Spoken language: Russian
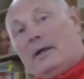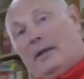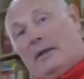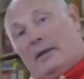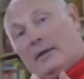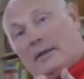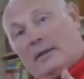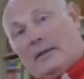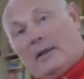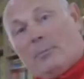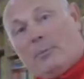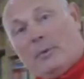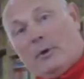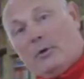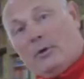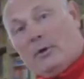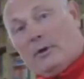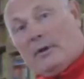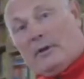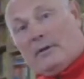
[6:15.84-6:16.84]
И тогда
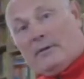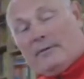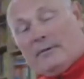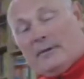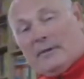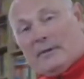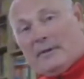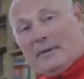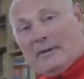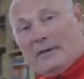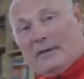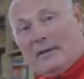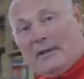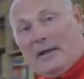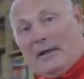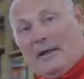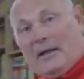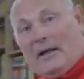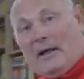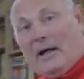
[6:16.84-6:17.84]
придет ответ.
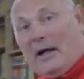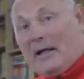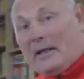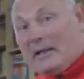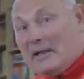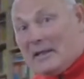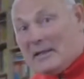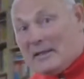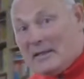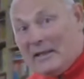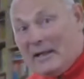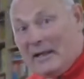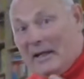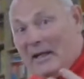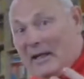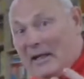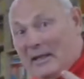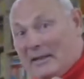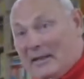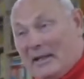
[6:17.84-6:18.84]
А если
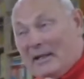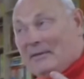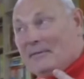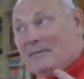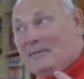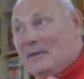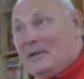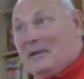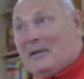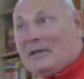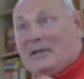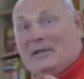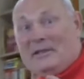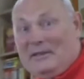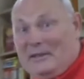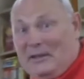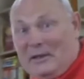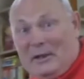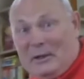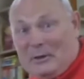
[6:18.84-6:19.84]
этой веры
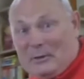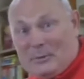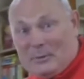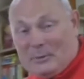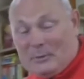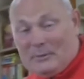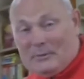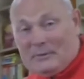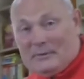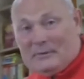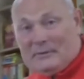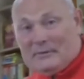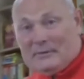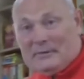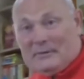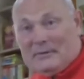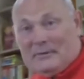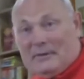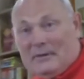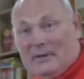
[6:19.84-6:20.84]
нету,
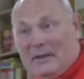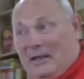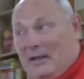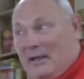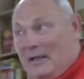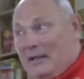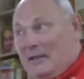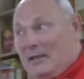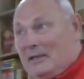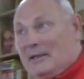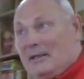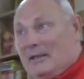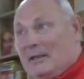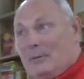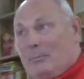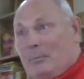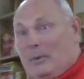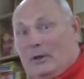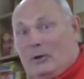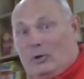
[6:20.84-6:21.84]
если
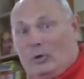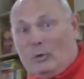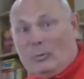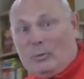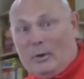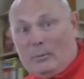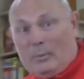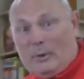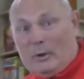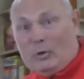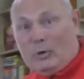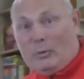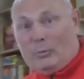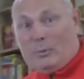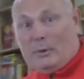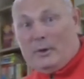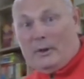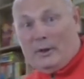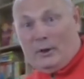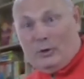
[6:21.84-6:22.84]
ты подумал, потом
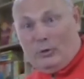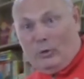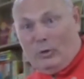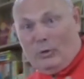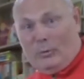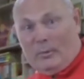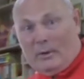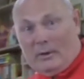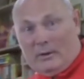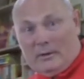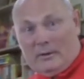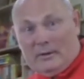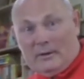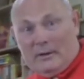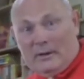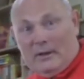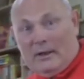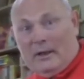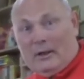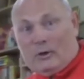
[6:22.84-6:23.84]
передумал,
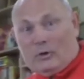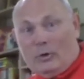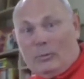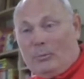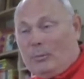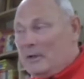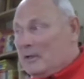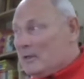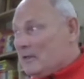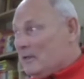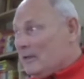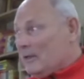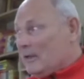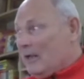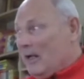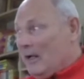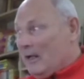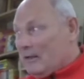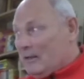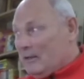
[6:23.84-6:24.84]
то мысли
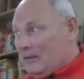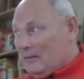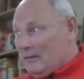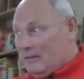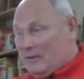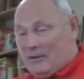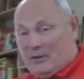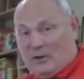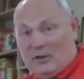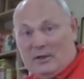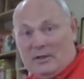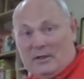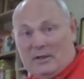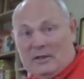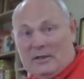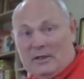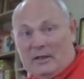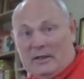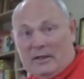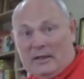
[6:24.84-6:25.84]
как через
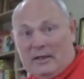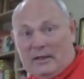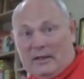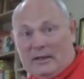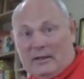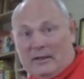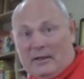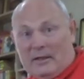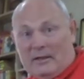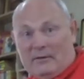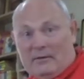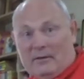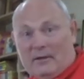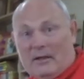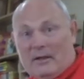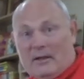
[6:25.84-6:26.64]
интернета ты